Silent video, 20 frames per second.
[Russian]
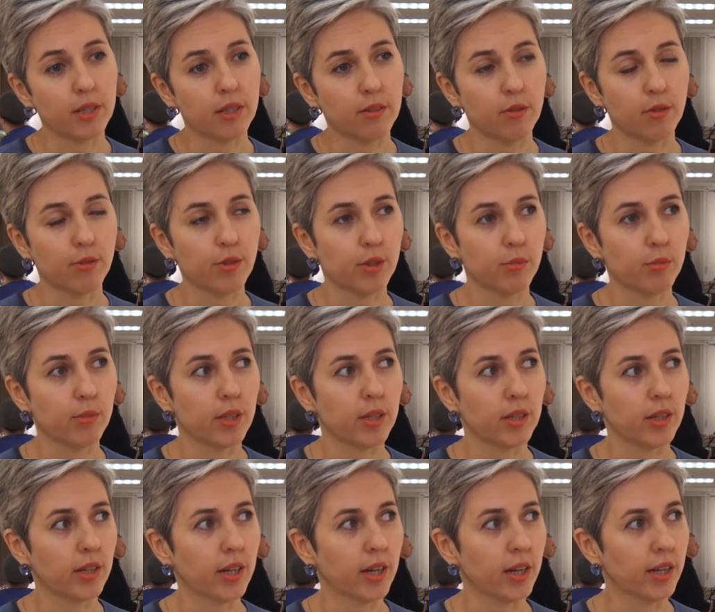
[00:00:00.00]
Это, в общем-то,
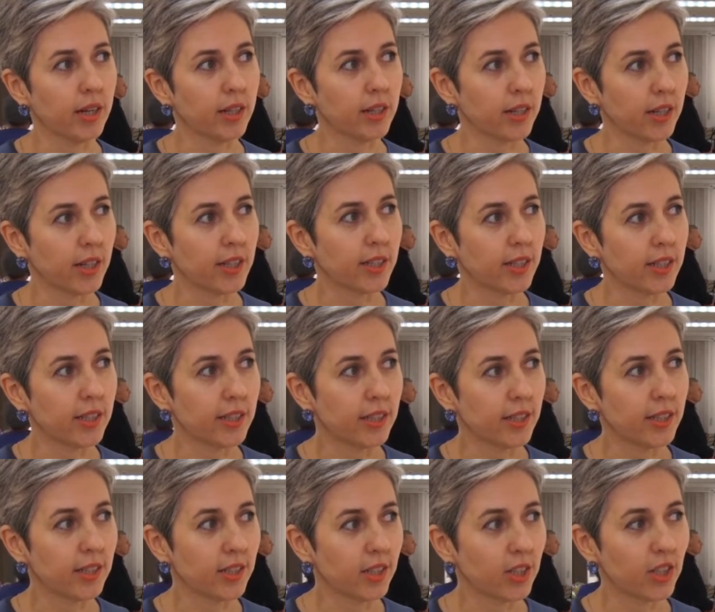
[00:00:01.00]
такая краткое
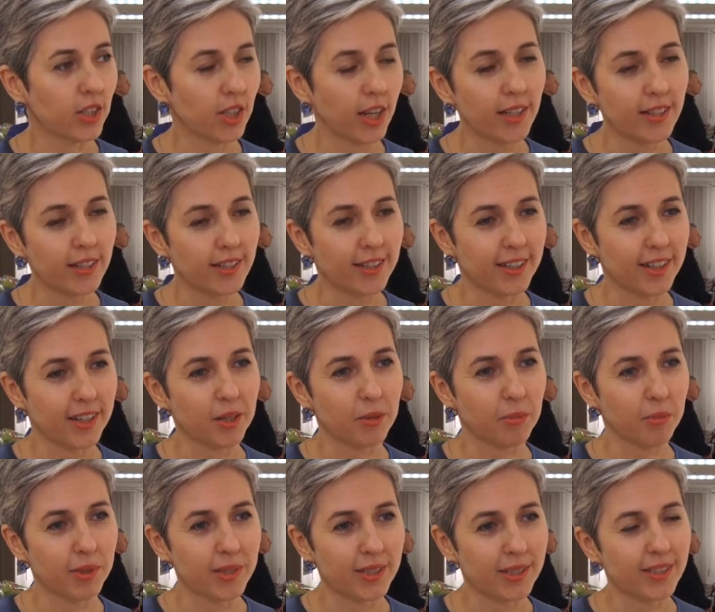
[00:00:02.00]
содержание, как
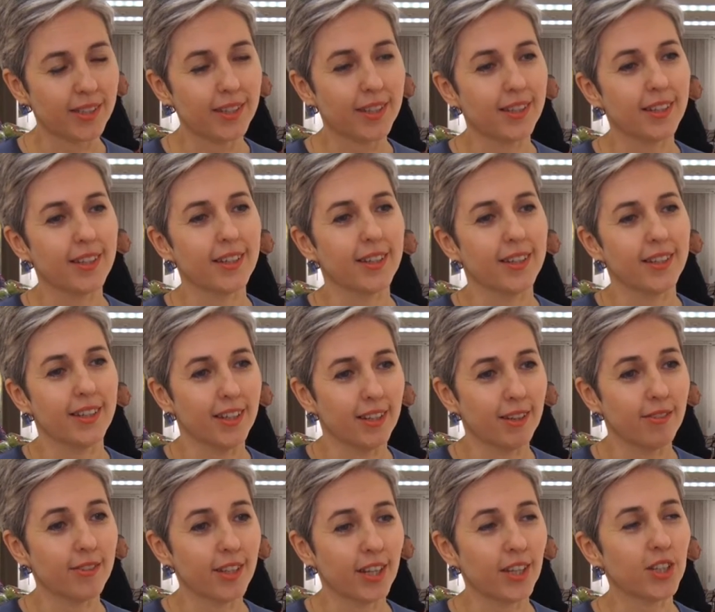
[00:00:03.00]
быть
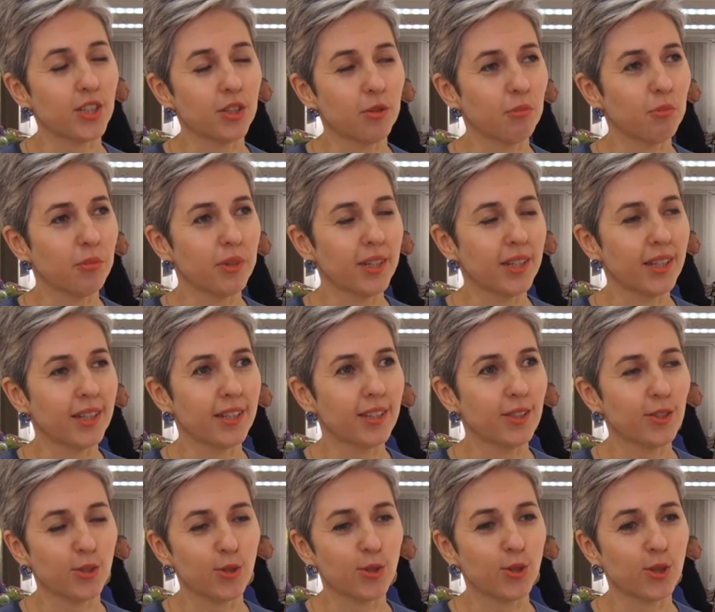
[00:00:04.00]
э, в нашем
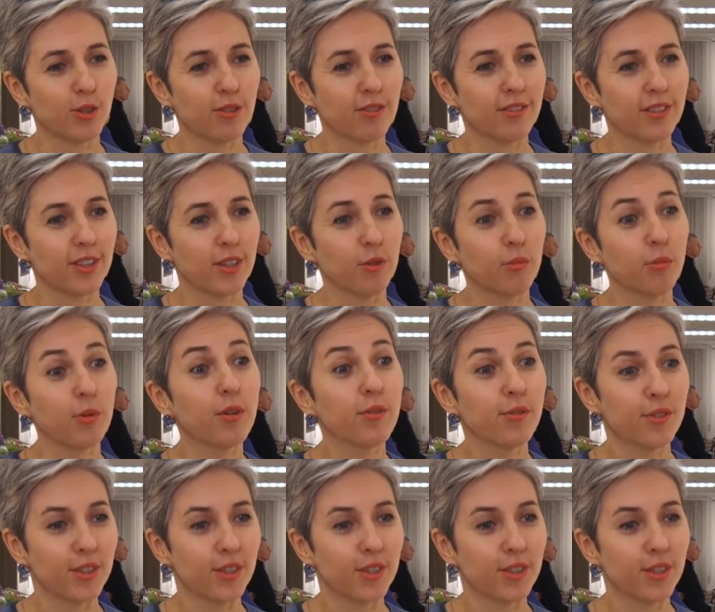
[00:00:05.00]
мире, чувствовать любовь